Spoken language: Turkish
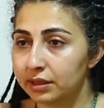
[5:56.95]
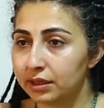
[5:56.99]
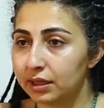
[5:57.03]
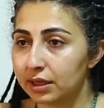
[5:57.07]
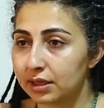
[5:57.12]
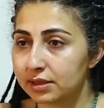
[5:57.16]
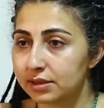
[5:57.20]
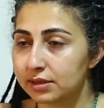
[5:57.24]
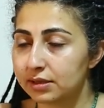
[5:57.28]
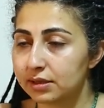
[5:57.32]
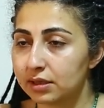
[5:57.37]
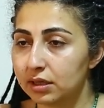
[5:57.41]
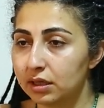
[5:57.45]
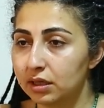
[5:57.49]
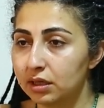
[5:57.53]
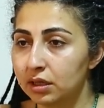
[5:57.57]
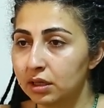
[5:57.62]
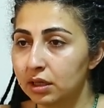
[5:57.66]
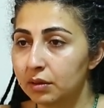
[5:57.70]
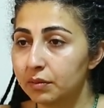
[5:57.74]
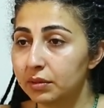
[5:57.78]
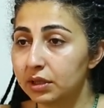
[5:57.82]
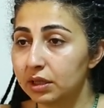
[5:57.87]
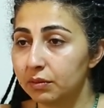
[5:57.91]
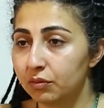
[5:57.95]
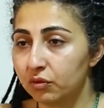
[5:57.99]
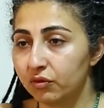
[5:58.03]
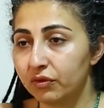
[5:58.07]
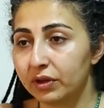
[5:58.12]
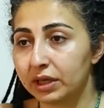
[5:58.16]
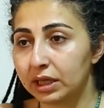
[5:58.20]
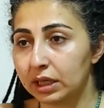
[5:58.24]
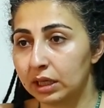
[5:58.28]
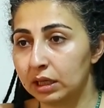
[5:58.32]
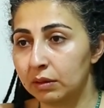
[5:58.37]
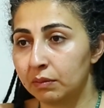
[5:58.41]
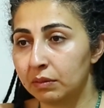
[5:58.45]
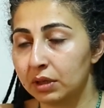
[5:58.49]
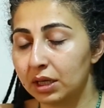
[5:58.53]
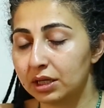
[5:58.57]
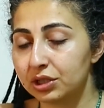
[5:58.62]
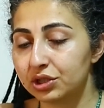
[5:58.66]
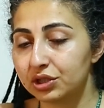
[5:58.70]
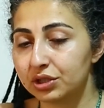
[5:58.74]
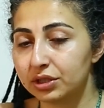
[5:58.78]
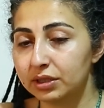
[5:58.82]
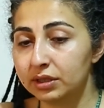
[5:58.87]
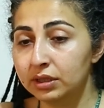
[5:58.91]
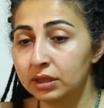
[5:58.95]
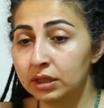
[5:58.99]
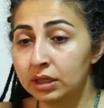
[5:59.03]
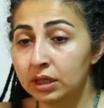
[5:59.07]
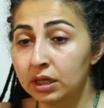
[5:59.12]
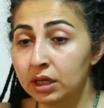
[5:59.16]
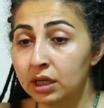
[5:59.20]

yastığa. Bir de müvekkilim yaşlı.